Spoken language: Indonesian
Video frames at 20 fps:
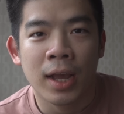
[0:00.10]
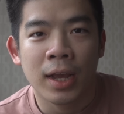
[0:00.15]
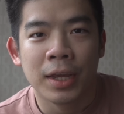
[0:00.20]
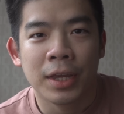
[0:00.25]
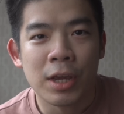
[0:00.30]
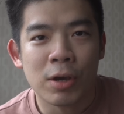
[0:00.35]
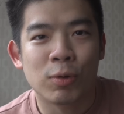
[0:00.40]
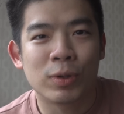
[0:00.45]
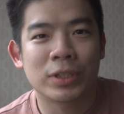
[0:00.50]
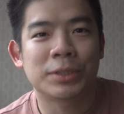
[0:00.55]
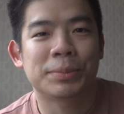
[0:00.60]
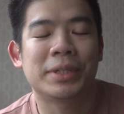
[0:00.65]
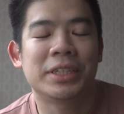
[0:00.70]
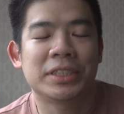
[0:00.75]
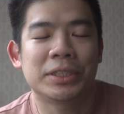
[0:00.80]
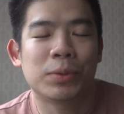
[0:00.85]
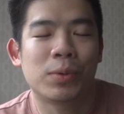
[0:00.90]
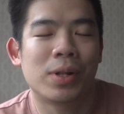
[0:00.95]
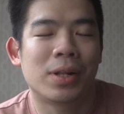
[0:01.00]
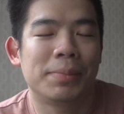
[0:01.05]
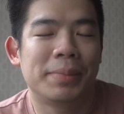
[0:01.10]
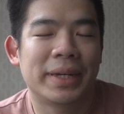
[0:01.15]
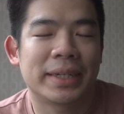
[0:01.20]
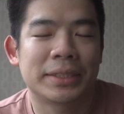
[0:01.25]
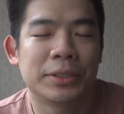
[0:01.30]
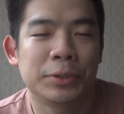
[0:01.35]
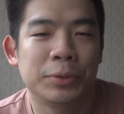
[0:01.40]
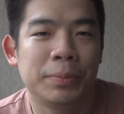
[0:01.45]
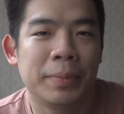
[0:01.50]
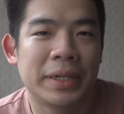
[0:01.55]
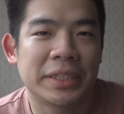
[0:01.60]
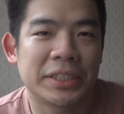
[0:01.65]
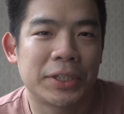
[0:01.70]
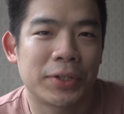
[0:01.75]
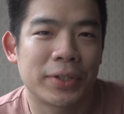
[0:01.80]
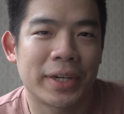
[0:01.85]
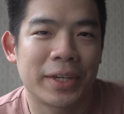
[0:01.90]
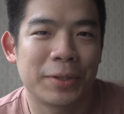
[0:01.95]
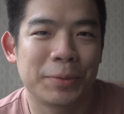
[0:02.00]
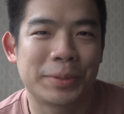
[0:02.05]
Yo, what's up guys? Welcome back to Bashing
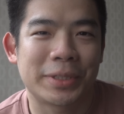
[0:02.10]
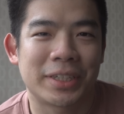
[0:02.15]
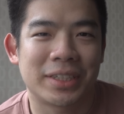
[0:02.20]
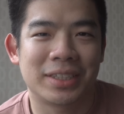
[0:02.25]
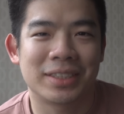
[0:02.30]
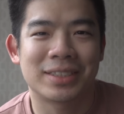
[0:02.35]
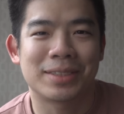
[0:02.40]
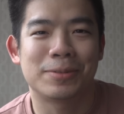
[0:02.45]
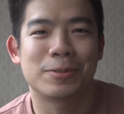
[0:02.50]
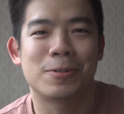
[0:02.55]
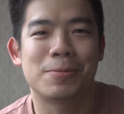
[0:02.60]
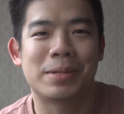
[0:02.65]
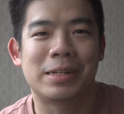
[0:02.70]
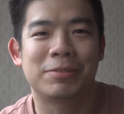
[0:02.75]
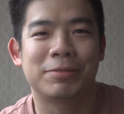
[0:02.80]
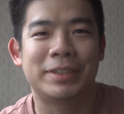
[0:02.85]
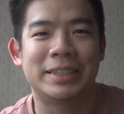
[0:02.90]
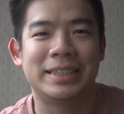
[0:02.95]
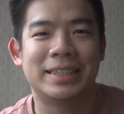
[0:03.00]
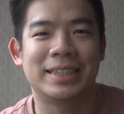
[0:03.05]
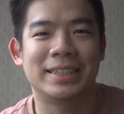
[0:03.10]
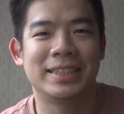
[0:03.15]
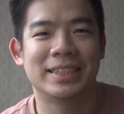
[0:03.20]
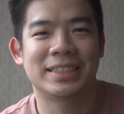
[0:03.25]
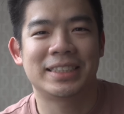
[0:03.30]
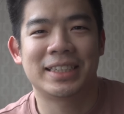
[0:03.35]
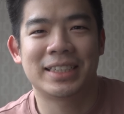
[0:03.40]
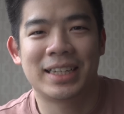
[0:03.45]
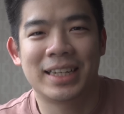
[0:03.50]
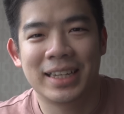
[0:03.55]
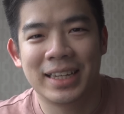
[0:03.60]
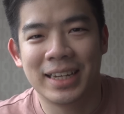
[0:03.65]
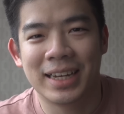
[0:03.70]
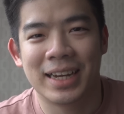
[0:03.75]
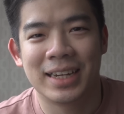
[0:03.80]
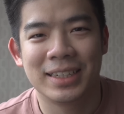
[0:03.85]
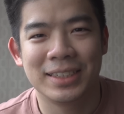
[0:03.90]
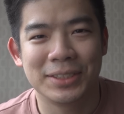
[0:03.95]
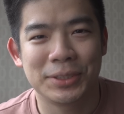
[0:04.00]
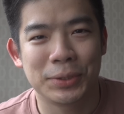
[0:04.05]
Rata YouTube channel sama gue Malvin dan yes kita lagi
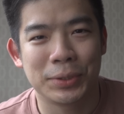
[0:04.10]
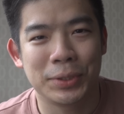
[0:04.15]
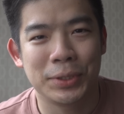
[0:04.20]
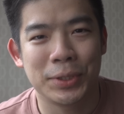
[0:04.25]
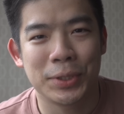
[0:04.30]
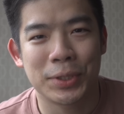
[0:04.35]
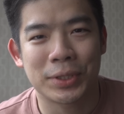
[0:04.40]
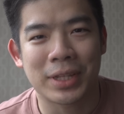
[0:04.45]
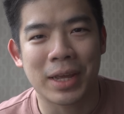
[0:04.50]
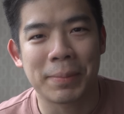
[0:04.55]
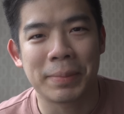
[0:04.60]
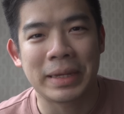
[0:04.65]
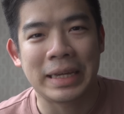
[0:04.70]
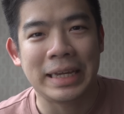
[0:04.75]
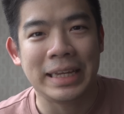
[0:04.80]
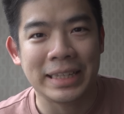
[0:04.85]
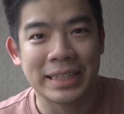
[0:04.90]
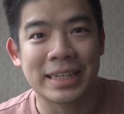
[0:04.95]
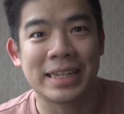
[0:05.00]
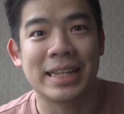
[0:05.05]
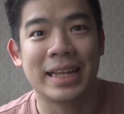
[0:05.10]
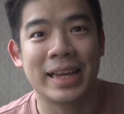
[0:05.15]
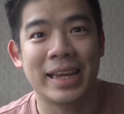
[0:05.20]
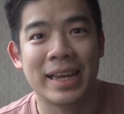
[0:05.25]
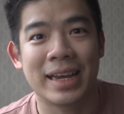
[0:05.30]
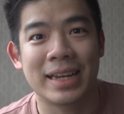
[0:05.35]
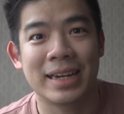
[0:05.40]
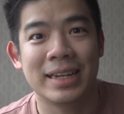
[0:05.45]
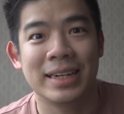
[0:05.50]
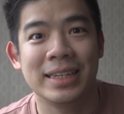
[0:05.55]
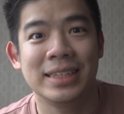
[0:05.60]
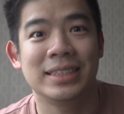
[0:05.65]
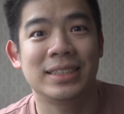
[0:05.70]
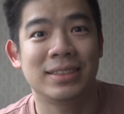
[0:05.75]
nggak ada di studio tapi kita lagi ada di